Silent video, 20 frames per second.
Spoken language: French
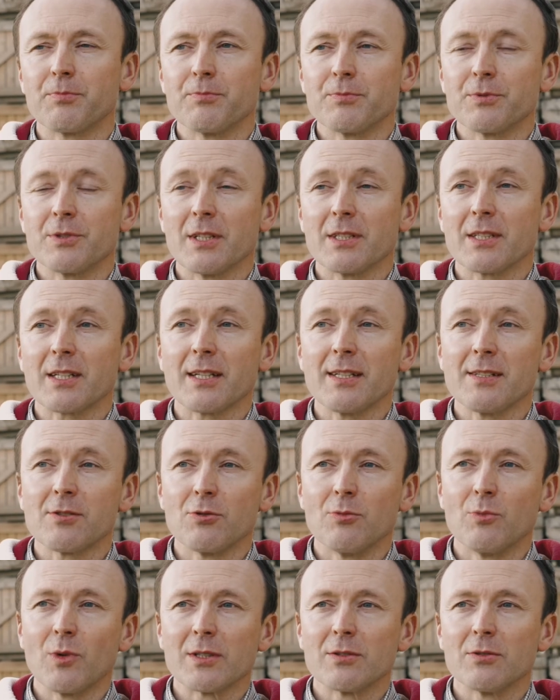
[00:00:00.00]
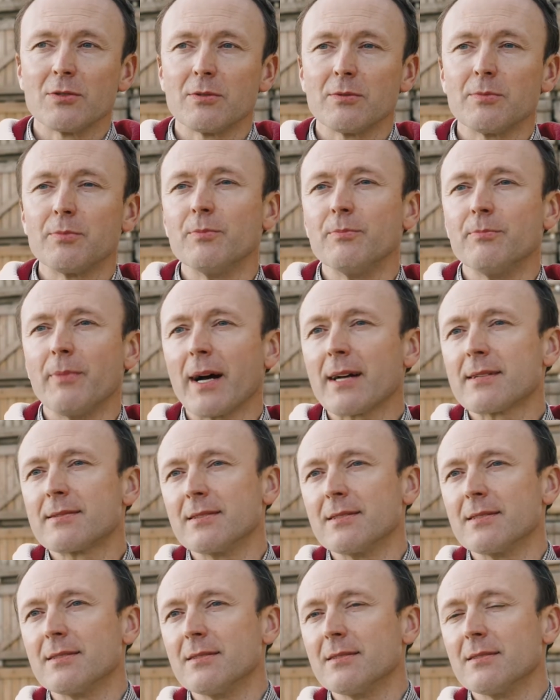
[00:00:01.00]
Cette crise au mois de
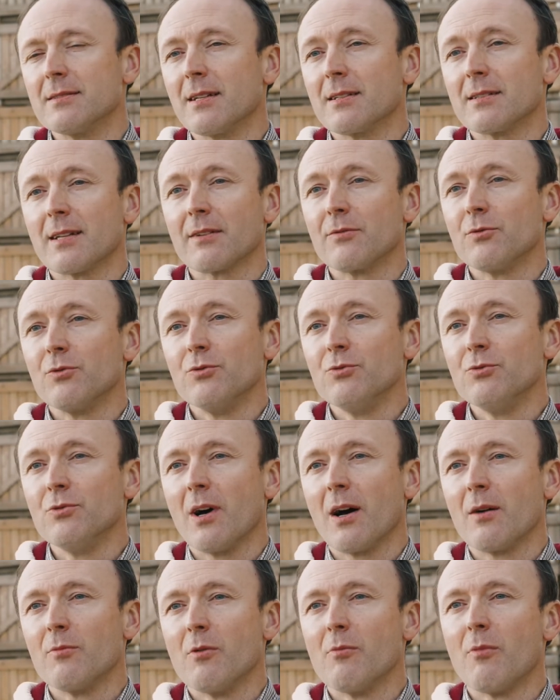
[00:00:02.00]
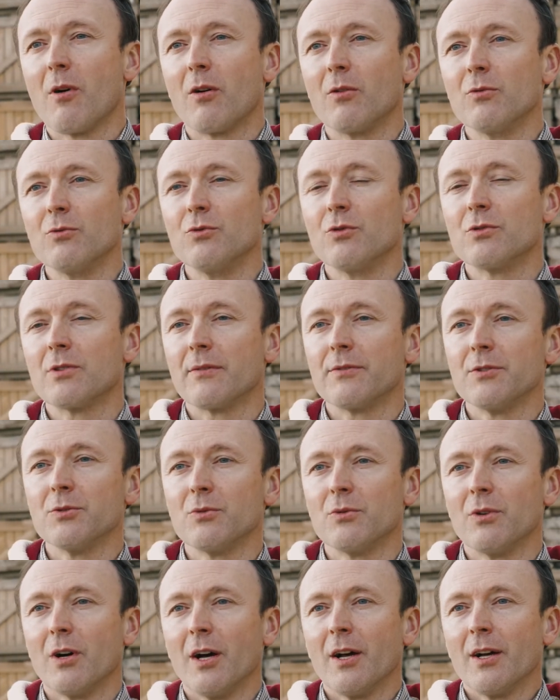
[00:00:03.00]
mars est intervenue à un moment où nous
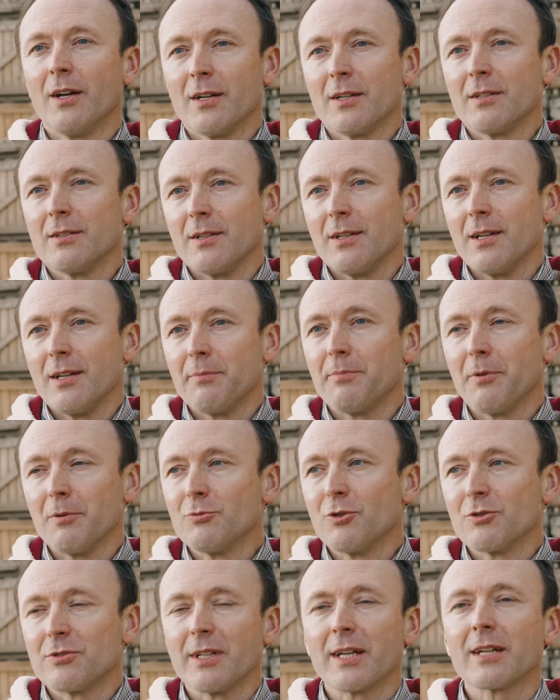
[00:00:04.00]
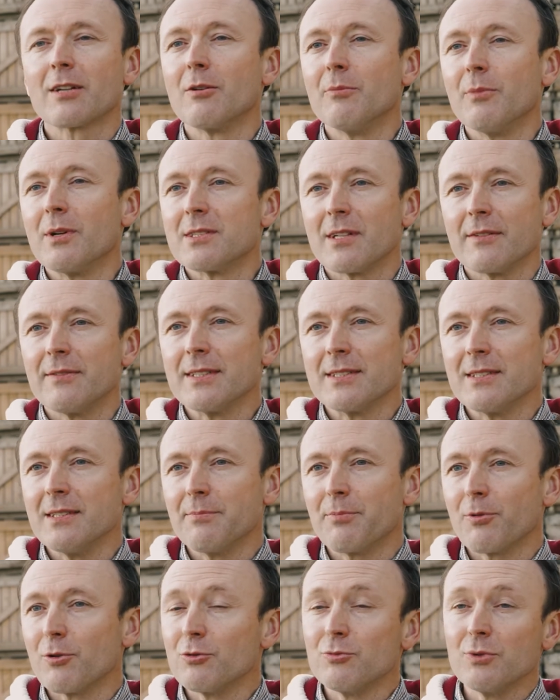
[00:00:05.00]
avions les pommes de terre comme elles avaient été
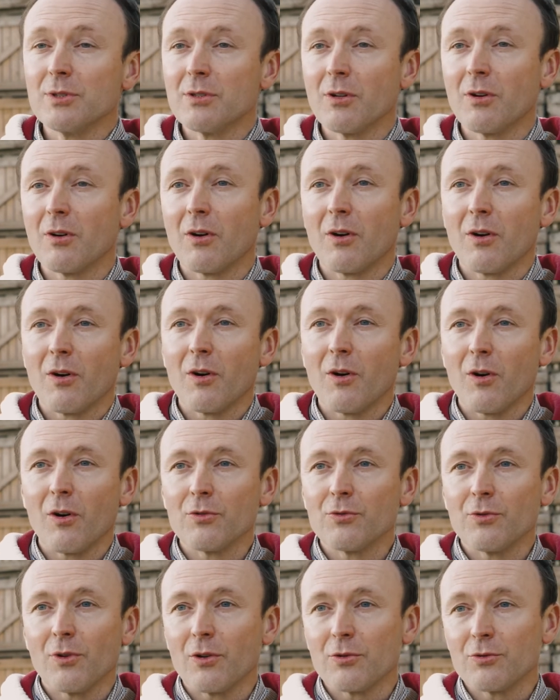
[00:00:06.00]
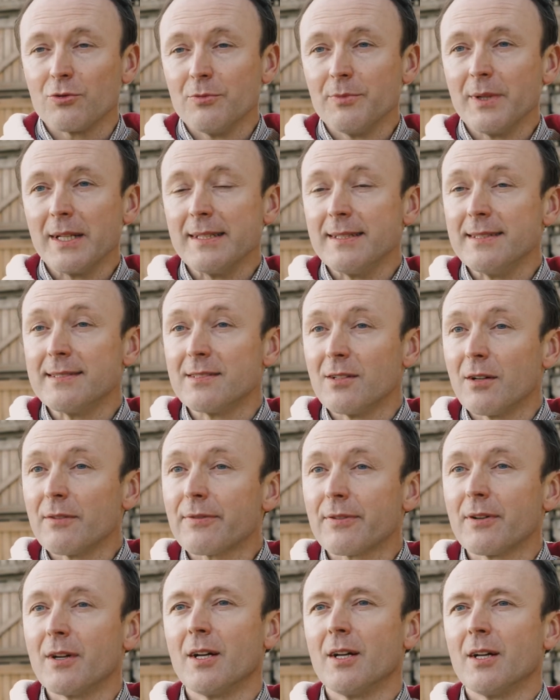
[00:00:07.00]
produites en, en 2019.
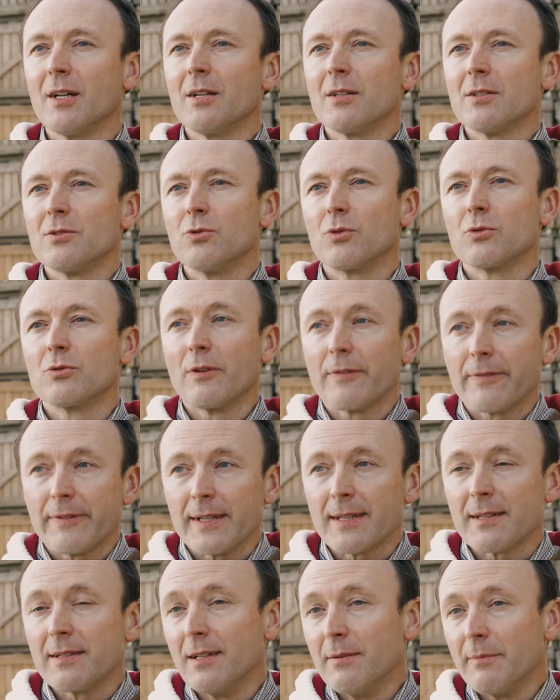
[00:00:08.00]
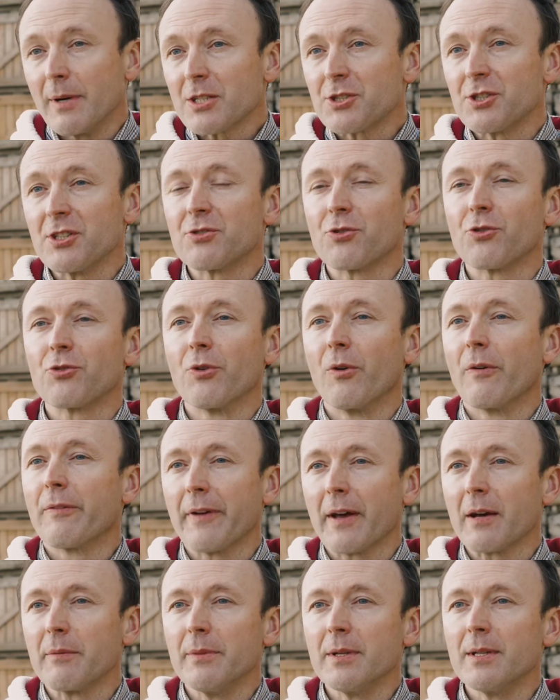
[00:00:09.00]
Donc de fait, des marchés se sont
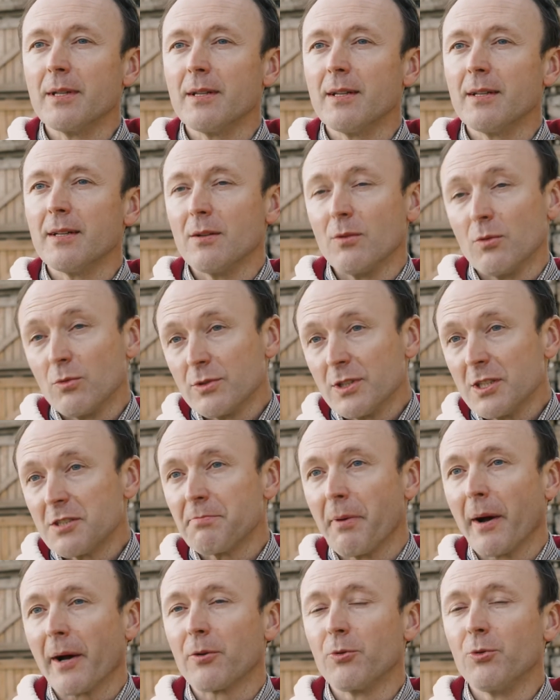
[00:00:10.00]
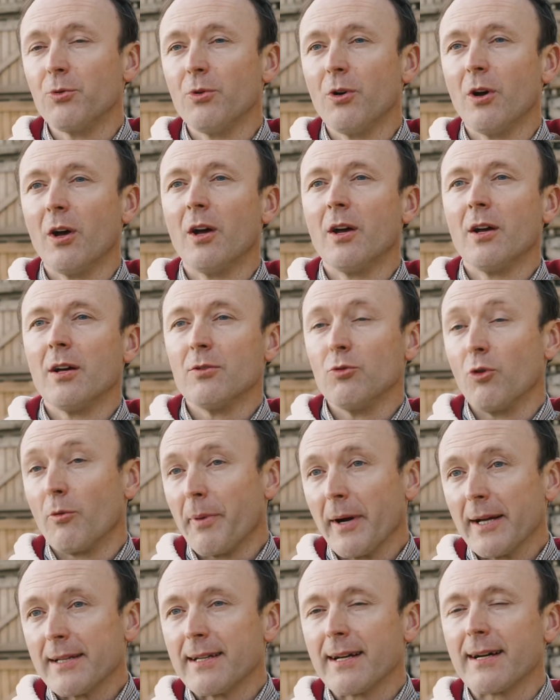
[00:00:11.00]
fermés, ont disparu n'ont
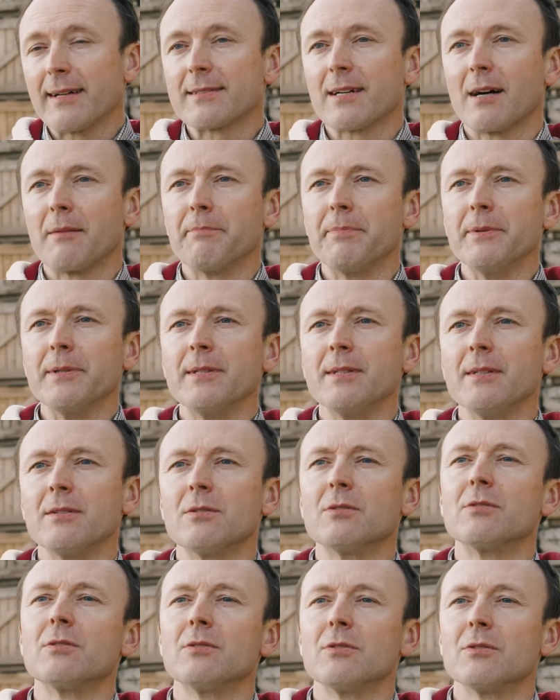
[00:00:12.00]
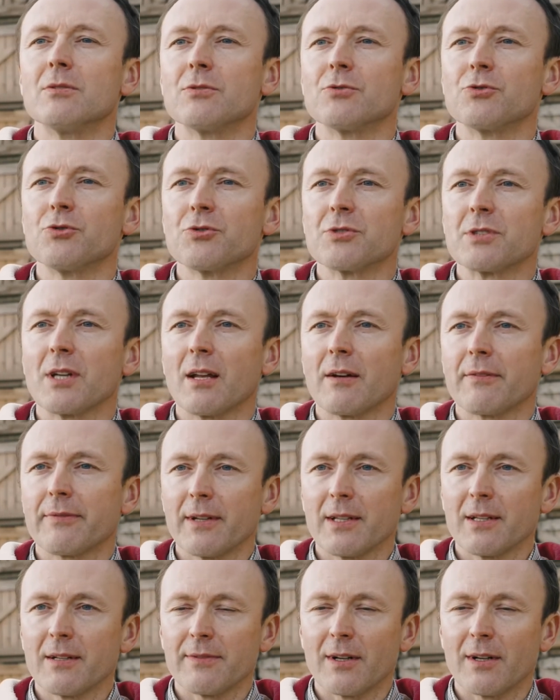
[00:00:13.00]
pas été rattrapés euh, jusqu'à la fin de la